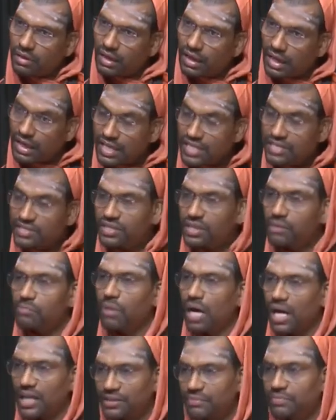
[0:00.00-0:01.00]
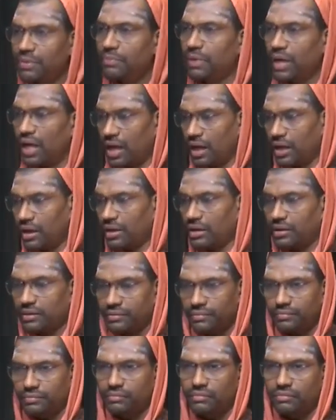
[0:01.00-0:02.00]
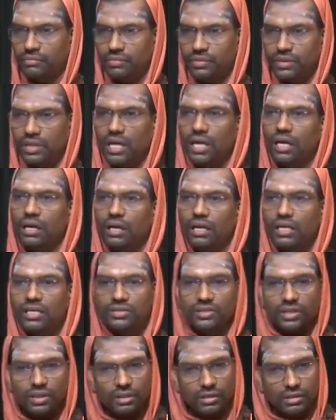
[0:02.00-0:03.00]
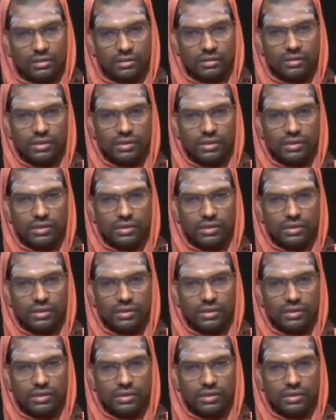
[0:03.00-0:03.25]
रिलीजन बाद में बना है या रिलीजन